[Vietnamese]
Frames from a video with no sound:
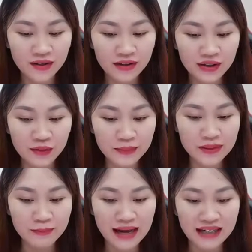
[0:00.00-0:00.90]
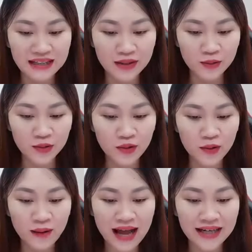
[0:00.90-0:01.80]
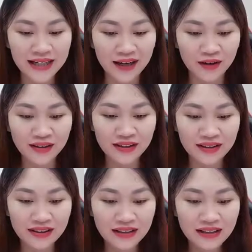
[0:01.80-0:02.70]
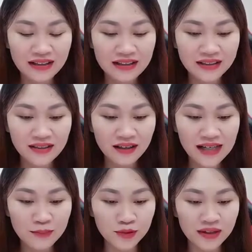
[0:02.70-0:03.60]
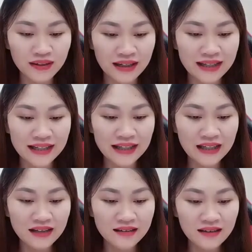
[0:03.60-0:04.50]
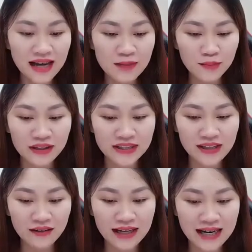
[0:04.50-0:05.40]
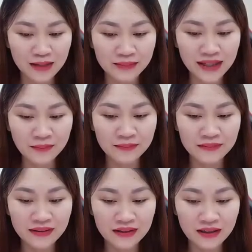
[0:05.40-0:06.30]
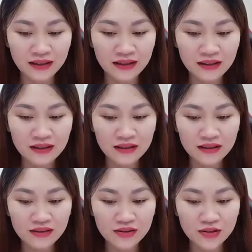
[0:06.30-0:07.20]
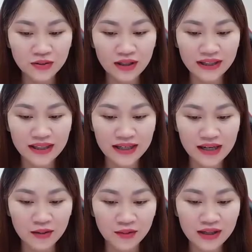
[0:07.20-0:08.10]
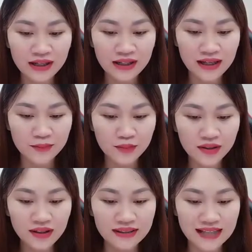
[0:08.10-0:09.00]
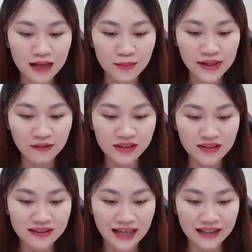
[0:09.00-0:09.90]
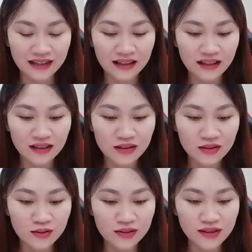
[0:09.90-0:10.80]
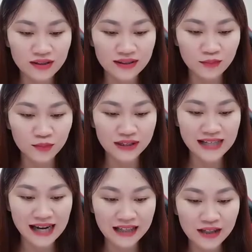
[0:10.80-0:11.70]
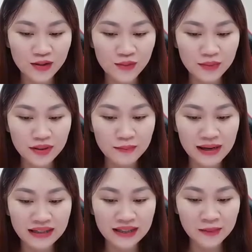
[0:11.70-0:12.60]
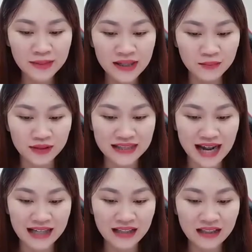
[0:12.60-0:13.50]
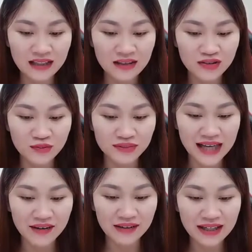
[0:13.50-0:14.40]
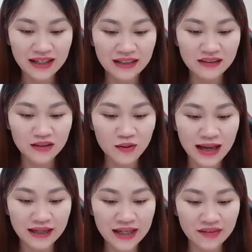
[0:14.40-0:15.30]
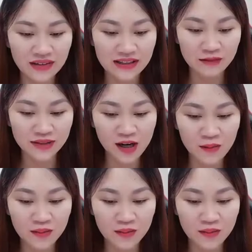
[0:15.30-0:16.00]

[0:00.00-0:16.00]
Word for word: Nguyễn miền màn nhìn núi khổ qua này nói. Trước là một nửa đi, dư lại buổi chiều lại làm tiếp. Chu Linh gật đầu, lấy một nửa giá bắt đầu rửa sạch. Cố rửa xong một trái, Nguyễn miền màn tiếp nhận một trái, dùng dao cắt thành từng đoạn để vào trong chậu.